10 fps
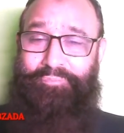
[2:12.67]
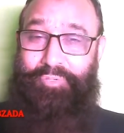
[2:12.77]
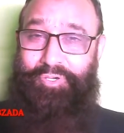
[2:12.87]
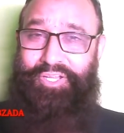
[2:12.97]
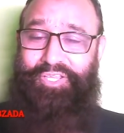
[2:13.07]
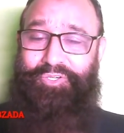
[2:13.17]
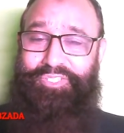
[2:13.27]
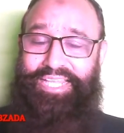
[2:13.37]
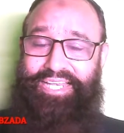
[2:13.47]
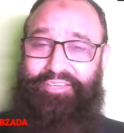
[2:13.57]
बोरी हो
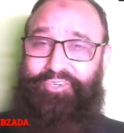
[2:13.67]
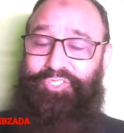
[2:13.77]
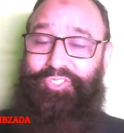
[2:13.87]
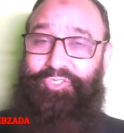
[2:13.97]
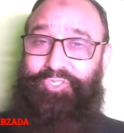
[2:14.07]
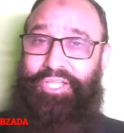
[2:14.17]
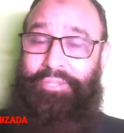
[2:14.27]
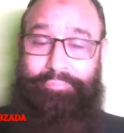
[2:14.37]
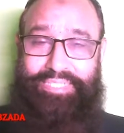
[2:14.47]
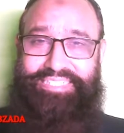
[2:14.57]
जाए ना वो जो जो
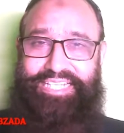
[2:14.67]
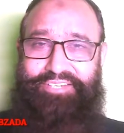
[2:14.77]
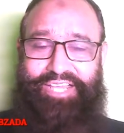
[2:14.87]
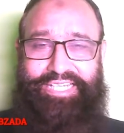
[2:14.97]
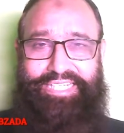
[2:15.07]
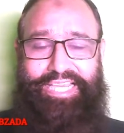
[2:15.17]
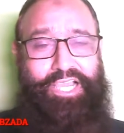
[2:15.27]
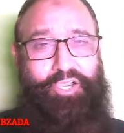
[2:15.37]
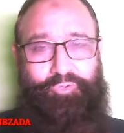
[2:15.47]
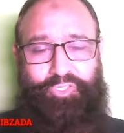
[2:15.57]
पटसन वाली है
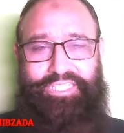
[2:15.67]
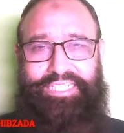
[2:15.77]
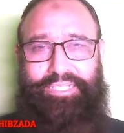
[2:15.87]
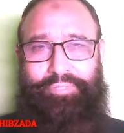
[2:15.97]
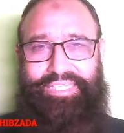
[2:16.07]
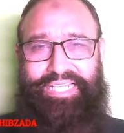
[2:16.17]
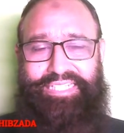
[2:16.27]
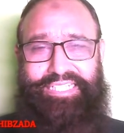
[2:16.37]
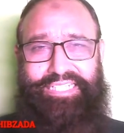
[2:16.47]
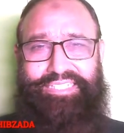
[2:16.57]
वो ज़्यादा बेहतर
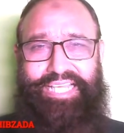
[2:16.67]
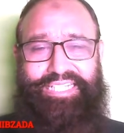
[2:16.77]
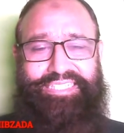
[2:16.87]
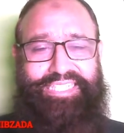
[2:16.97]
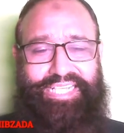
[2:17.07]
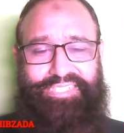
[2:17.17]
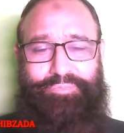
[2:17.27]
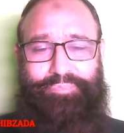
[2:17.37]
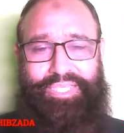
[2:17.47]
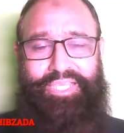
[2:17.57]
रहती है ताकि सांस
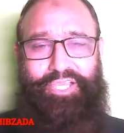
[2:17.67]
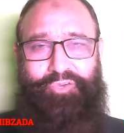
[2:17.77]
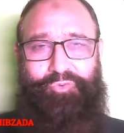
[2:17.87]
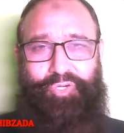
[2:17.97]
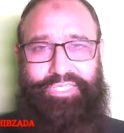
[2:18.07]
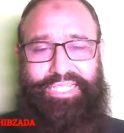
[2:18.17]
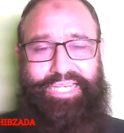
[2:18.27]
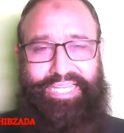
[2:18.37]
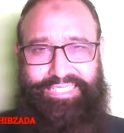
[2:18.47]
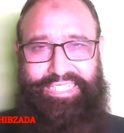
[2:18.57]
भी वो अंदर
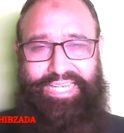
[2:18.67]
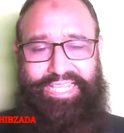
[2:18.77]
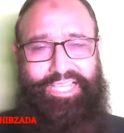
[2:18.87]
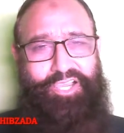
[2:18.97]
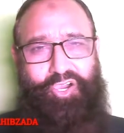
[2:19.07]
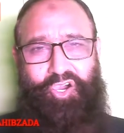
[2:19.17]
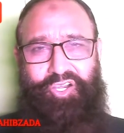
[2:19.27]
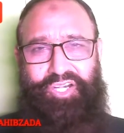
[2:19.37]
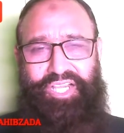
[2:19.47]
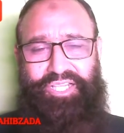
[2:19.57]
लेते रहें
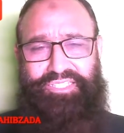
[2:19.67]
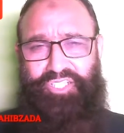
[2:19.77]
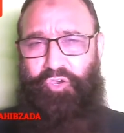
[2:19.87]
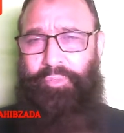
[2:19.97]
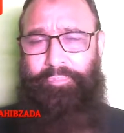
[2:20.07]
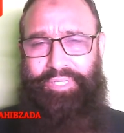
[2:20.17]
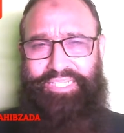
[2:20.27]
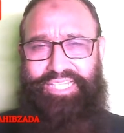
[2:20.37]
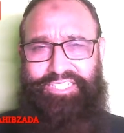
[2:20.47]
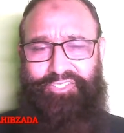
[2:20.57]
और जो भी
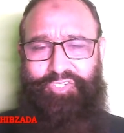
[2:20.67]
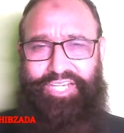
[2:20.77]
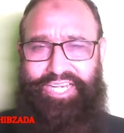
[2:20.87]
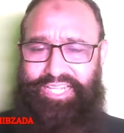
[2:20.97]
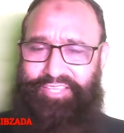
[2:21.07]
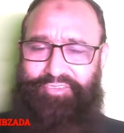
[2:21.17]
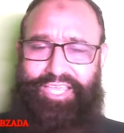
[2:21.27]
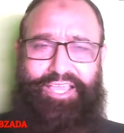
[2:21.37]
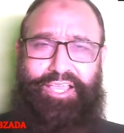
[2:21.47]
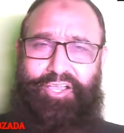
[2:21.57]
परिंदे जिन्होंने रखे हुए
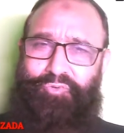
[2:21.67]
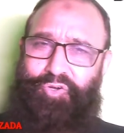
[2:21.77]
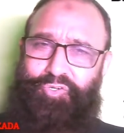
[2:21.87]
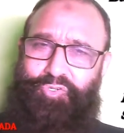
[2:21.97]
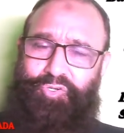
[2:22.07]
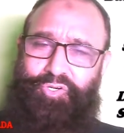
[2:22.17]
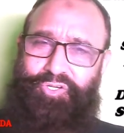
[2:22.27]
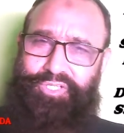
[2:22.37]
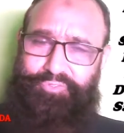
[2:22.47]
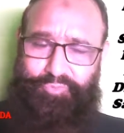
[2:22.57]
हैं वो उनको
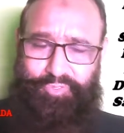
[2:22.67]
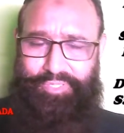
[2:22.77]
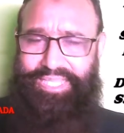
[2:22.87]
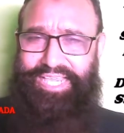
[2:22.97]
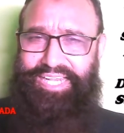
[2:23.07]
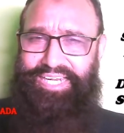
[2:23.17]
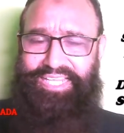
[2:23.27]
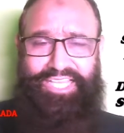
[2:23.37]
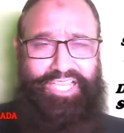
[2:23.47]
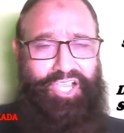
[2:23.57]
वो भी ख्याल
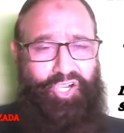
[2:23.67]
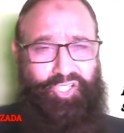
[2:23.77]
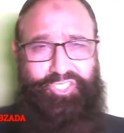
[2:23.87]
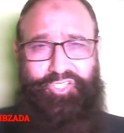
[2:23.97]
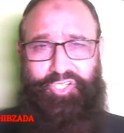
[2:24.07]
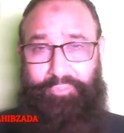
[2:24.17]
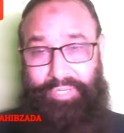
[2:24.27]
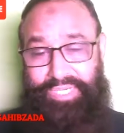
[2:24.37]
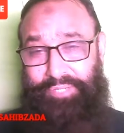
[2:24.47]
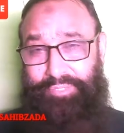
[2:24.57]
रखें और जिन्होंने
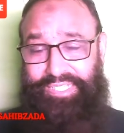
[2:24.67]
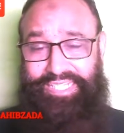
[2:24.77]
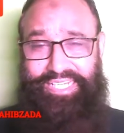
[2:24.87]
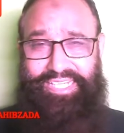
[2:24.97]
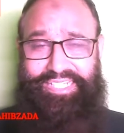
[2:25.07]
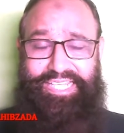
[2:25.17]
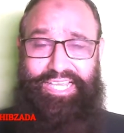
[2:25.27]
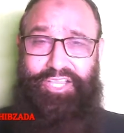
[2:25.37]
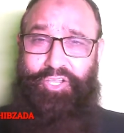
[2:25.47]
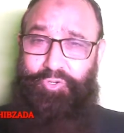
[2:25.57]
बकरे बकरियाँ रखी
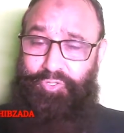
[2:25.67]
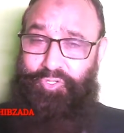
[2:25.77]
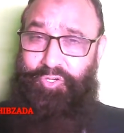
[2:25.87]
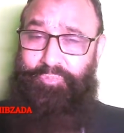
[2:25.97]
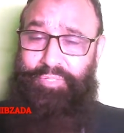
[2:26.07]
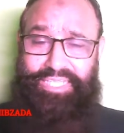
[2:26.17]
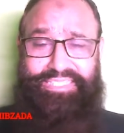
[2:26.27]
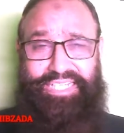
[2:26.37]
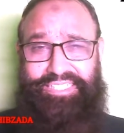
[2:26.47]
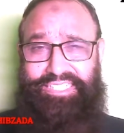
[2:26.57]
हैं उनको भी
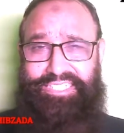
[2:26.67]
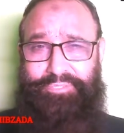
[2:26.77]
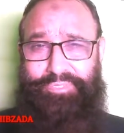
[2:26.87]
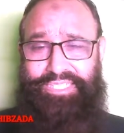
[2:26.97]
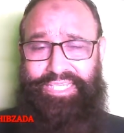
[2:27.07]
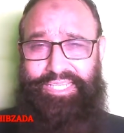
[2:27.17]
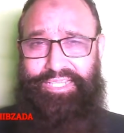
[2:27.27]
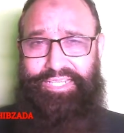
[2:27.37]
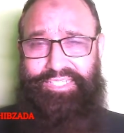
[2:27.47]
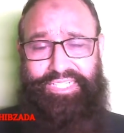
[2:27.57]
सर्दी से बचाएं
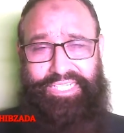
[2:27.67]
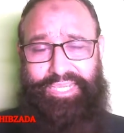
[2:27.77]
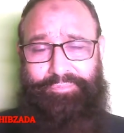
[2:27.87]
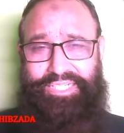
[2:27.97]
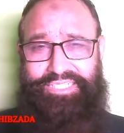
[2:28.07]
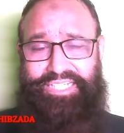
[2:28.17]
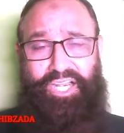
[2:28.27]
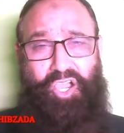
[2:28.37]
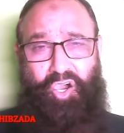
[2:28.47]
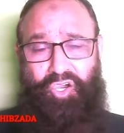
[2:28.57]
ठीक है मेरी जान
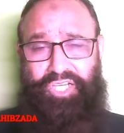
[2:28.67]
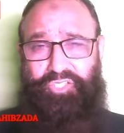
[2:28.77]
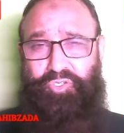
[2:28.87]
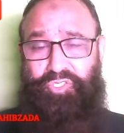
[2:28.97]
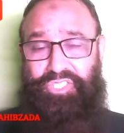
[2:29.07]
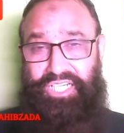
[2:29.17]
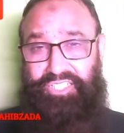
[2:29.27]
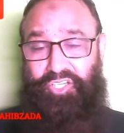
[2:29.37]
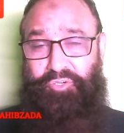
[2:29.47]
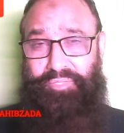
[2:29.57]
और इनको
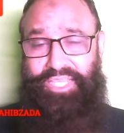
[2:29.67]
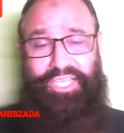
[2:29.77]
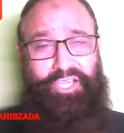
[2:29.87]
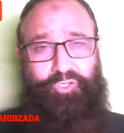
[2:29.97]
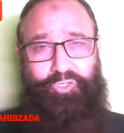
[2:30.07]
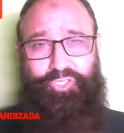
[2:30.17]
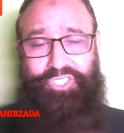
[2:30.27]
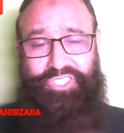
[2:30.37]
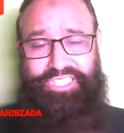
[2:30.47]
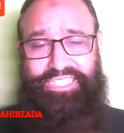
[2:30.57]
सर्दियों में कुछ
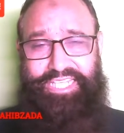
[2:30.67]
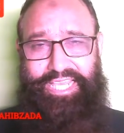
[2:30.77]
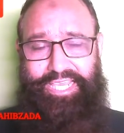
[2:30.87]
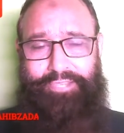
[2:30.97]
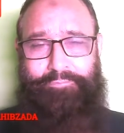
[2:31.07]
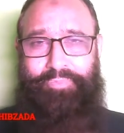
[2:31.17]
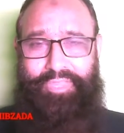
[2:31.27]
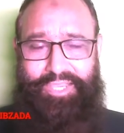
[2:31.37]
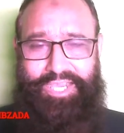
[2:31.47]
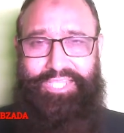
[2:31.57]
चीज़ें हैं
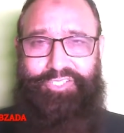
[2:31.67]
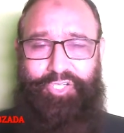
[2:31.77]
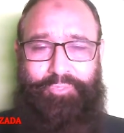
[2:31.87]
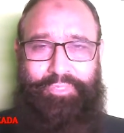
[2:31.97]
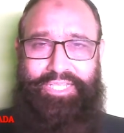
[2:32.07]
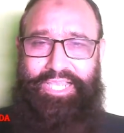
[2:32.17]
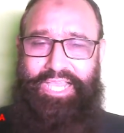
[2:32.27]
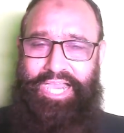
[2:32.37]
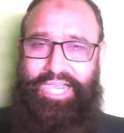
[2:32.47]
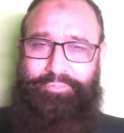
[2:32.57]
ख़ास तौर पे
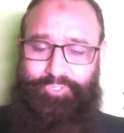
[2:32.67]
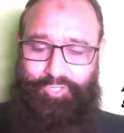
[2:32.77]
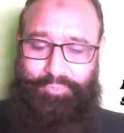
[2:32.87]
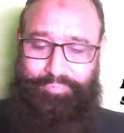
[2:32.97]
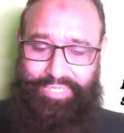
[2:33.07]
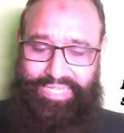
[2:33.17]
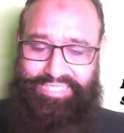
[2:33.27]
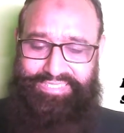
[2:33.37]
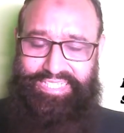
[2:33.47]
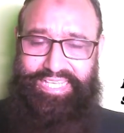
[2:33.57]
आप चूँकि
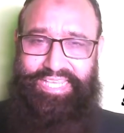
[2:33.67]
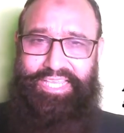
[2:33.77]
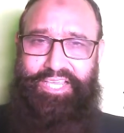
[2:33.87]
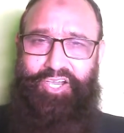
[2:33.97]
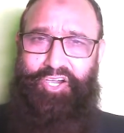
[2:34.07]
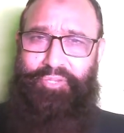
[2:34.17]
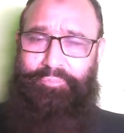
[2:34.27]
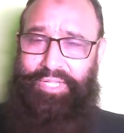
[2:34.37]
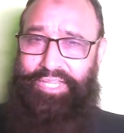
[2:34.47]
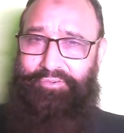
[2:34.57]
पिंडी से हैं और
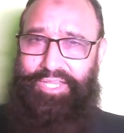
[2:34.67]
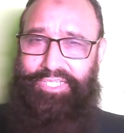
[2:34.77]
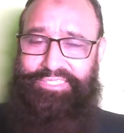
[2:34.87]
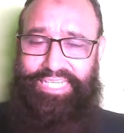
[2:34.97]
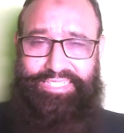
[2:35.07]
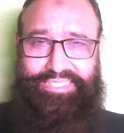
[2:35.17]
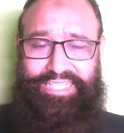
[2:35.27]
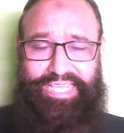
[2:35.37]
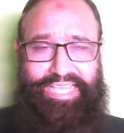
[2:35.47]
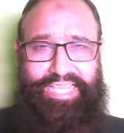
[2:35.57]
पिंडी वाले
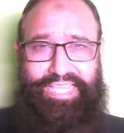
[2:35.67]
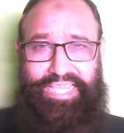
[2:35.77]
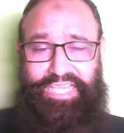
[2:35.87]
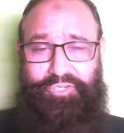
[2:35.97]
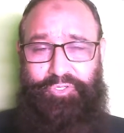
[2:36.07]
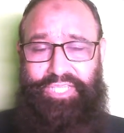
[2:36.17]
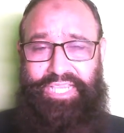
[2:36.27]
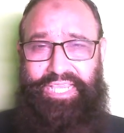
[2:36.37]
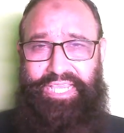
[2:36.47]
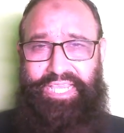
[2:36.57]
जानते हैं एक होता
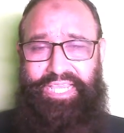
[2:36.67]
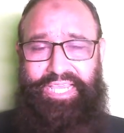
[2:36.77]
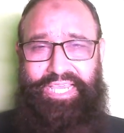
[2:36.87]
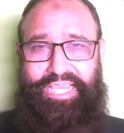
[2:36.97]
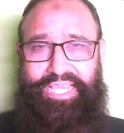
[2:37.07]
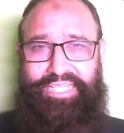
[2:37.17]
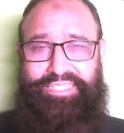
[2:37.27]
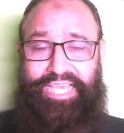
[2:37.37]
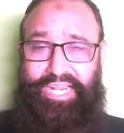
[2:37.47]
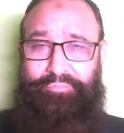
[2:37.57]
है
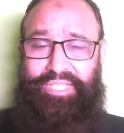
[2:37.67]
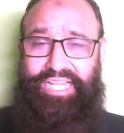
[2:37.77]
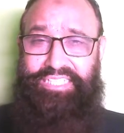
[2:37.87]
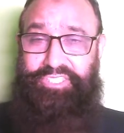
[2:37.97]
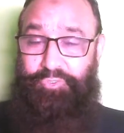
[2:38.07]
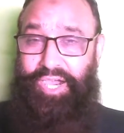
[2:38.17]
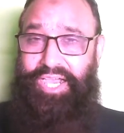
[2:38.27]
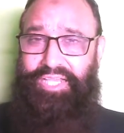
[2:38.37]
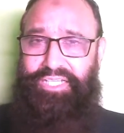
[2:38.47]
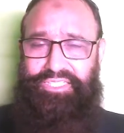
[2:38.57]
तारा मीरा जुआ
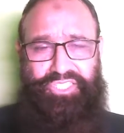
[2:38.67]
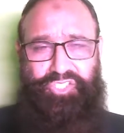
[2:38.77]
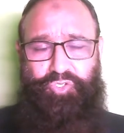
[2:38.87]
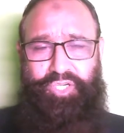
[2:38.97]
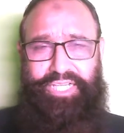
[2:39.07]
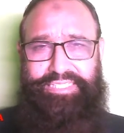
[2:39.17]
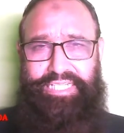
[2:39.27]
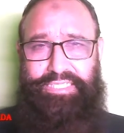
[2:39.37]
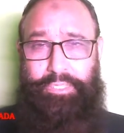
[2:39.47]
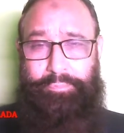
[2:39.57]
जिसको कहते
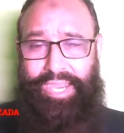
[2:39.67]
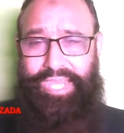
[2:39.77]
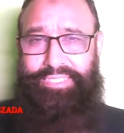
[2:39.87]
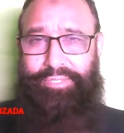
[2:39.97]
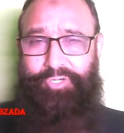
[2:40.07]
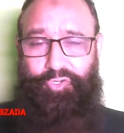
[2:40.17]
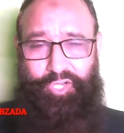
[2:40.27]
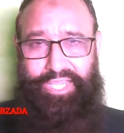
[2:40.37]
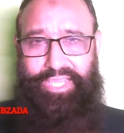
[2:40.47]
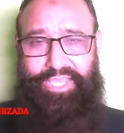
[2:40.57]
हैं जमा दे
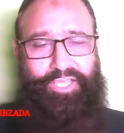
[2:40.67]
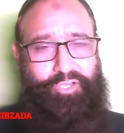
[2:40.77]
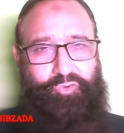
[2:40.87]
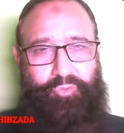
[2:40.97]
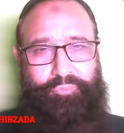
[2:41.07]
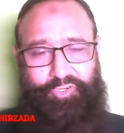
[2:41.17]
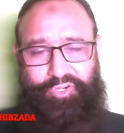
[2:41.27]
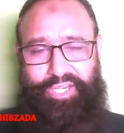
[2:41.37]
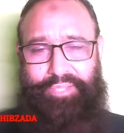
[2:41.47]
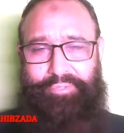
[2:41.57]
मरुंडे वो
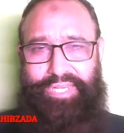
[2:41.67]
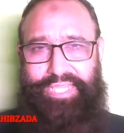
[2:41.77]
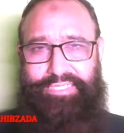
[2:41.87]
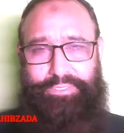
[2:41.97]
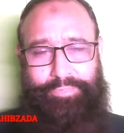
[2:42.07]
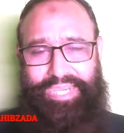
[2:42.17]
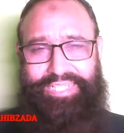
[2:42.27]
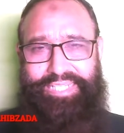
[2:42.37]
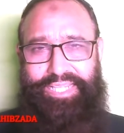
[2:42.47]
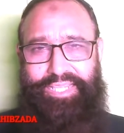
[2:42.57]
मरुंडे बनाएं जमा
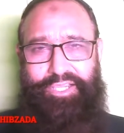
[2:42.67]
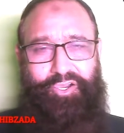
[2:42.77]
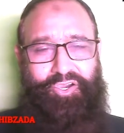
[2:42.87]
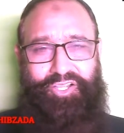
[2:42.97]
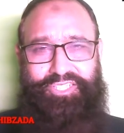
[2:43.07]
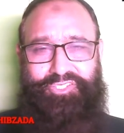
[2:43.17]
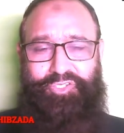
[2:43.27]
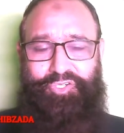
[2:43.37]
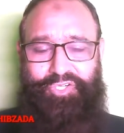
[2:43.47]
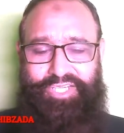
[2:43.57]
दे और
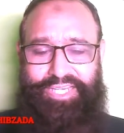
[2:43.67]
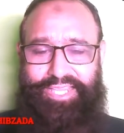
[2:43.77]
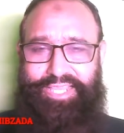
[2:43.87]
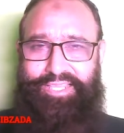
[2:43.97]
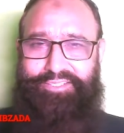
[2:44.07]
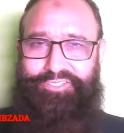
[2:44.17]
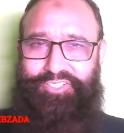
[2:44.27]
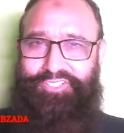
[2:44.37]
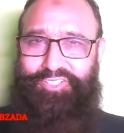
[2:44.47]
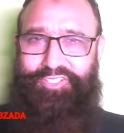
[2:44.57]
इसको खिलाएं
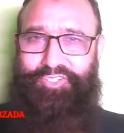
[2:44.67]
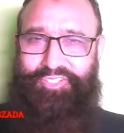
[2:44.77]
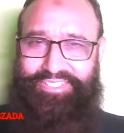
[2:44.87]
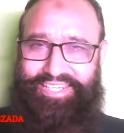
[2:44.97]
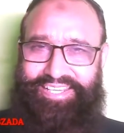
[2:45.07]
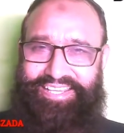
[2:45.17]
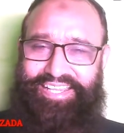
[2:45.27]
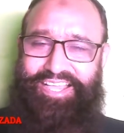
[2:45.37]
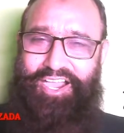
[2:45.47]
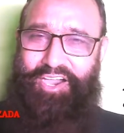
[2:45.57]
छोटी छोटी गोलियाँ
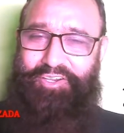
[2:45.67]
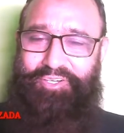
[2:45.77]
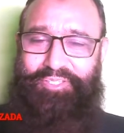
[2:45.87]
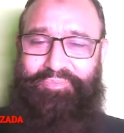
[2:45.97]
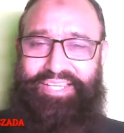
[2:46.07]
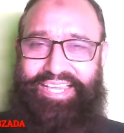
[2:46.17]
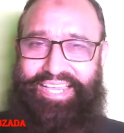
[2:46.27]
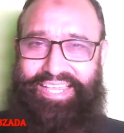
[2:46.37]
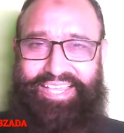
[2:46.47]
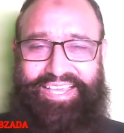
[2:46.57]
और ख़ुद भी खाएं